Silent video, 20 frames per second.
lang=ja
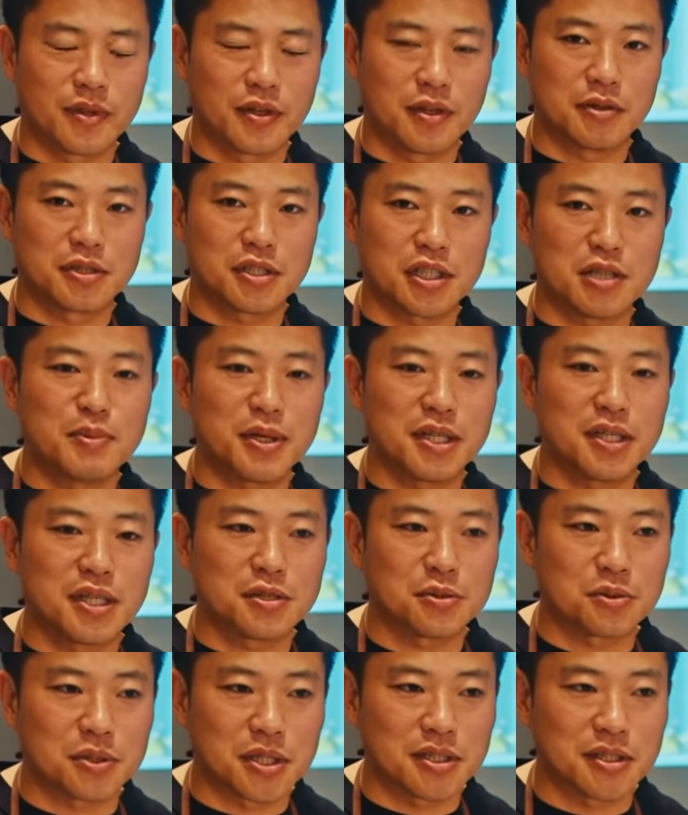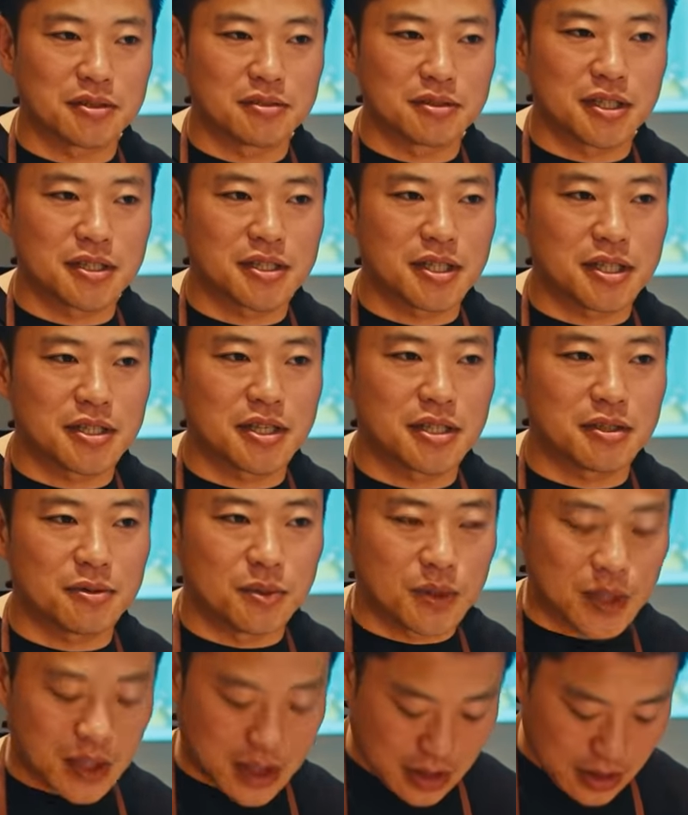要は隙間がない状態になるんで生成塩の
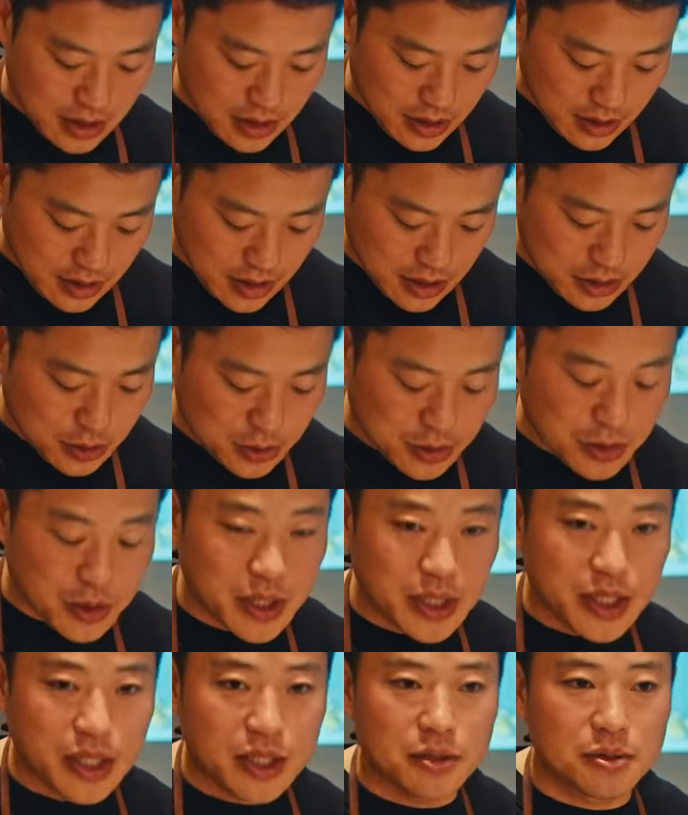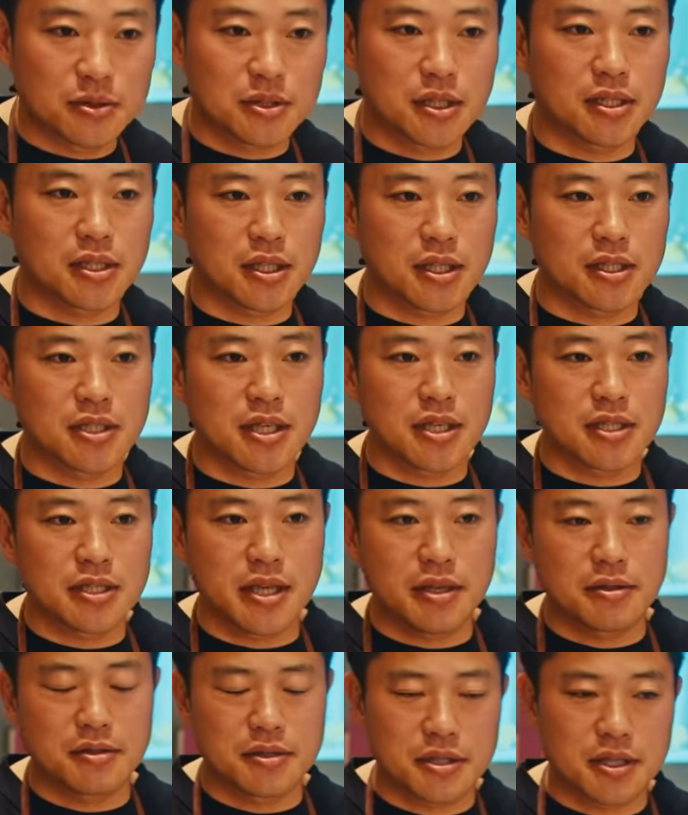方がだからちょっとそれだけ気をつけて生
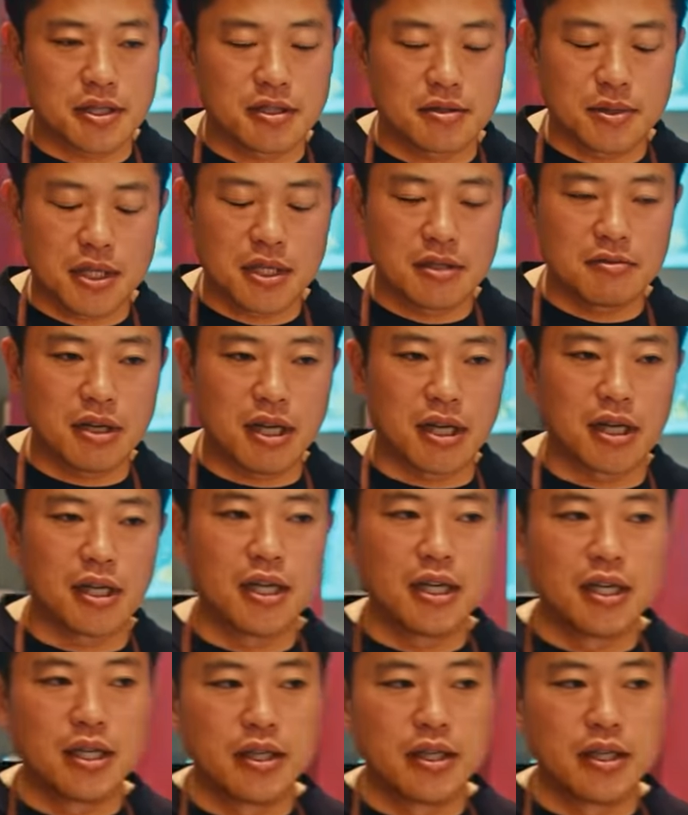成塩を使う場合は